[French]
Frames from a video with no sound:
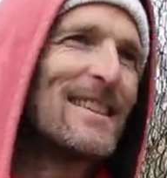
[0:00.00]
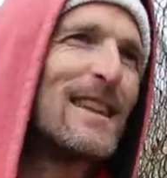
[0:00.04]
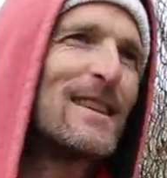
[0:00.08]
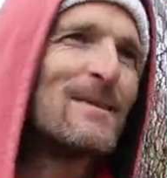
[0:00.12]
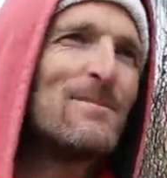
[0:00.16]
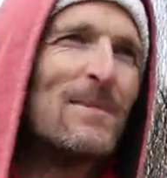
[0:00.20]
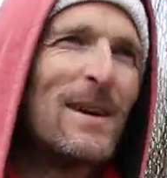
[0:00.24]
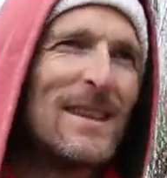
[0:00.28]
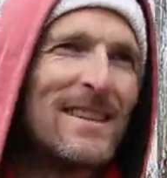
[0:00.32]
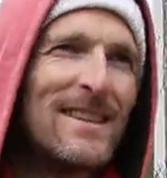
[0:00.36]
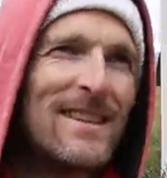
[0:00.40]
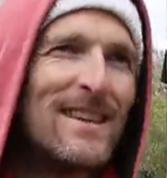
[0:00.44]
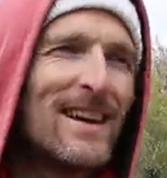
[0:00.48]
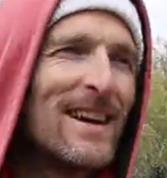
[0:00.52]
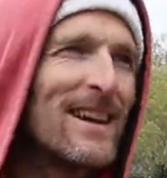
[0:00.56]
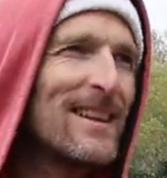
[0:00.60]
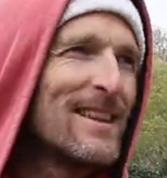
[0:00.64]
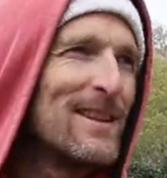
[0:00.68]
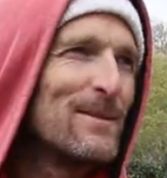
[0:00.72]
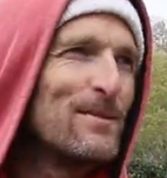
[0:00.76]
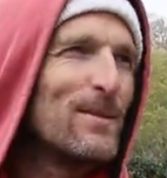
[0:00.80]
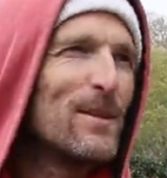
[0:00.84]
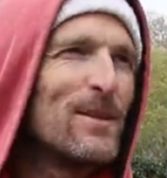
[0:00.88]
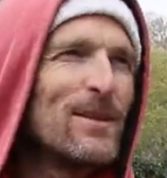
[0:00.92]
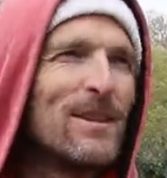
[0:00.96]
Cette matière
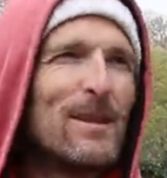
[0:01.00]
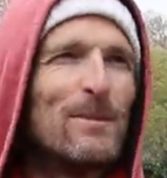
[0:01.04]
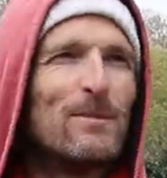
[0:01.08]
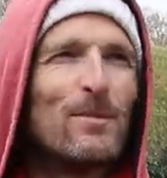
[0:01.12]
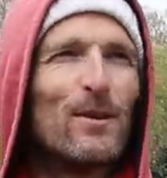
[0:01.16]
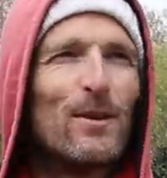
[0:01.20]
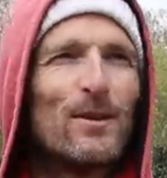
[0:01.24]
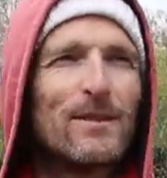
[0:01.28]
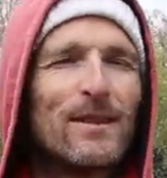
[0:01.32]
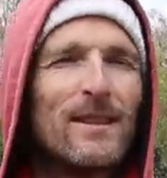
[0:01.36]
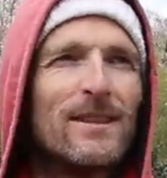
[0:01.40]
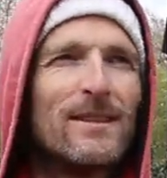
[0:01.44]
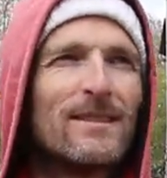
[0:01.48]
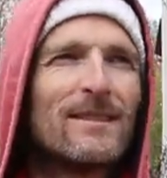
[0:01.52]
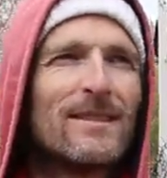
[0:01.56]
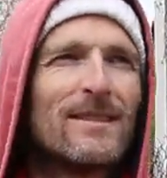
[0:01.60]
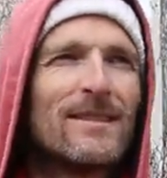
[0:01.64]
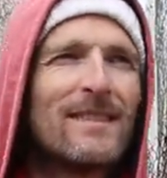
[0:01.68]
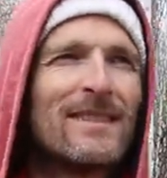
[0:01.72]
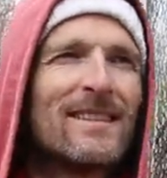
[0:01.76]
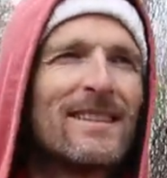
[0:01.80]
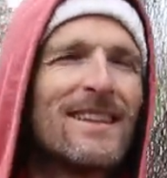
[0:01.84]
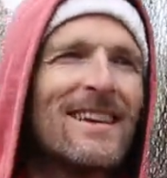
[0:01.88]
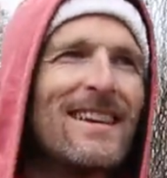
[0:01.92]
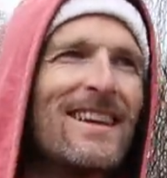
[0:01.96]
qui prend de
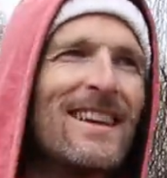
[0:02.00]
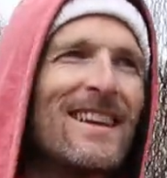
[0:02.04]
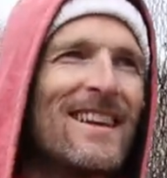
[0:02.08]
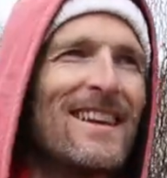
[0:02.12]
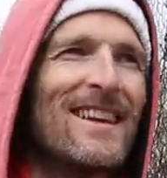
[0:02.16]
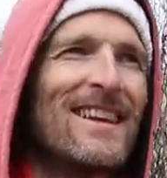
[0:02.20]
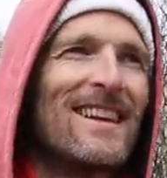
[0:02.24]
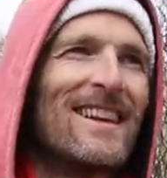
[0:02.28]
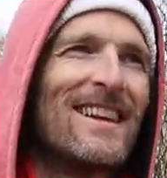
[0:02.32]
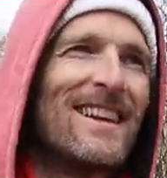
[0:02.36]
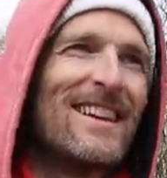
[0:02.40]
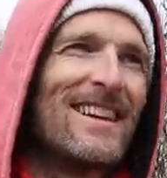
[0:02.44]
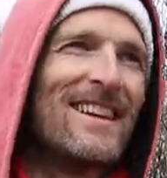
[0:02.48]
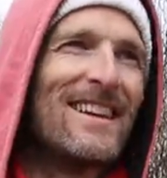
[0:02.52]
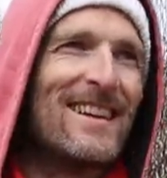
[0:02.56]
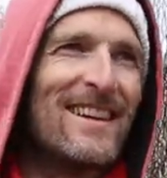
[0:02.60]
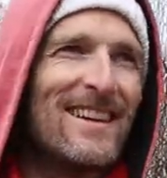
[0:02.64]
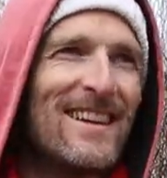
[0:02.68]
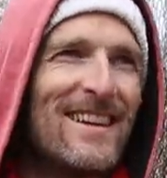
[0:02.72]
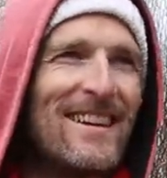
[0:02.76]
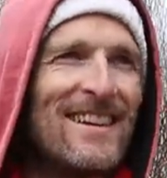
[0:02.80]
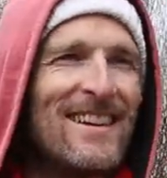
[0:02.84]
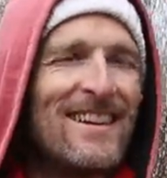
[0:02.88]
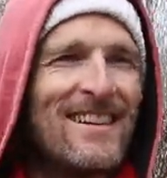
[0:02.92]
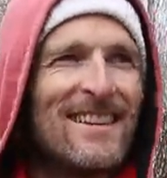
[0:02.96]
l'importance.
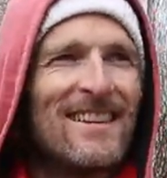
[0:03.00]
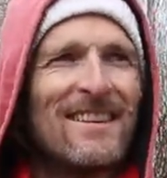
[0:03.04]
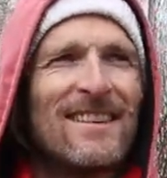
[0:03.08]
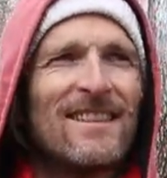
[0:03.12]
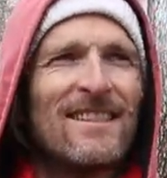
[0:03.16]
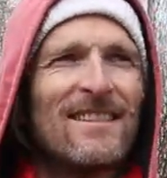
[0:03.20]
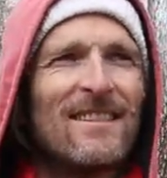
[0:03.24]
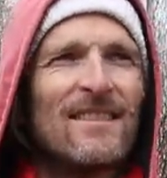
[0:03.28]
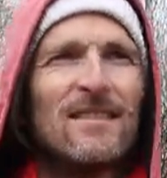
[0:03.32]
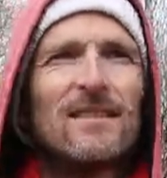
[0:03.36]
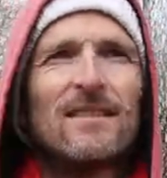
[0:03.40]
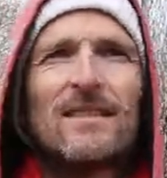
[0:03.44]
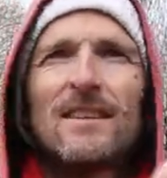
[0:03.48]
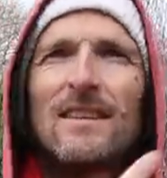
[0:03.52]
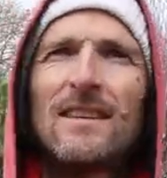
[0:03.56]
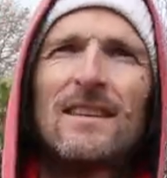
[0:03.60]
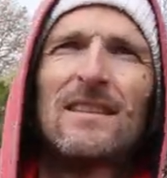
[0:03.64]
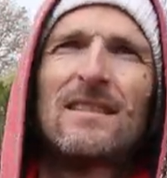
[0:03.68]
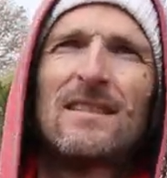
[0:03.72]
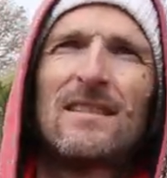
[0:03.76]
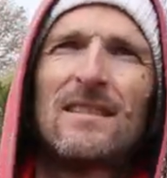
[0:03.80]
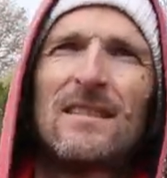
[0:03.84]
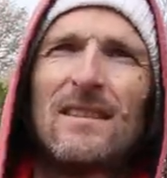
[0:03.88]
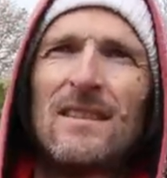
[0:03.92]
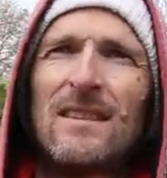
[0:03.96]
Et
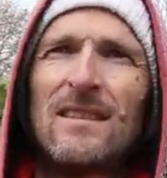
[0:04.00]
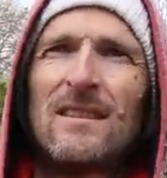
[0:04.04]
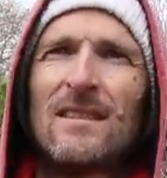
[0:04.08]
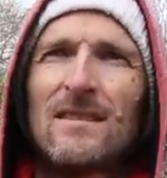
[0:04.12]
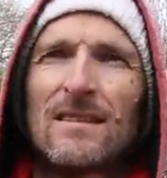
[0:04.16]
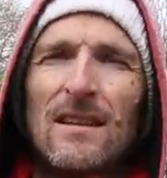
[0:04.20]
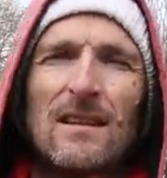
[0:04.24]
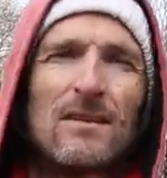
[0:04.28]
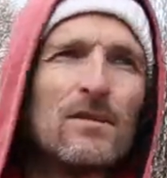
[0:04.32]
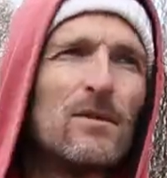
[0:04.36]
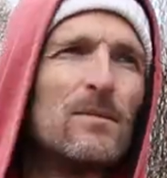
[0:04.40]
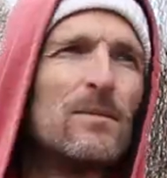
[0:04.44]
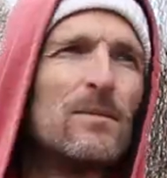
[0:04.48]
Ici, cette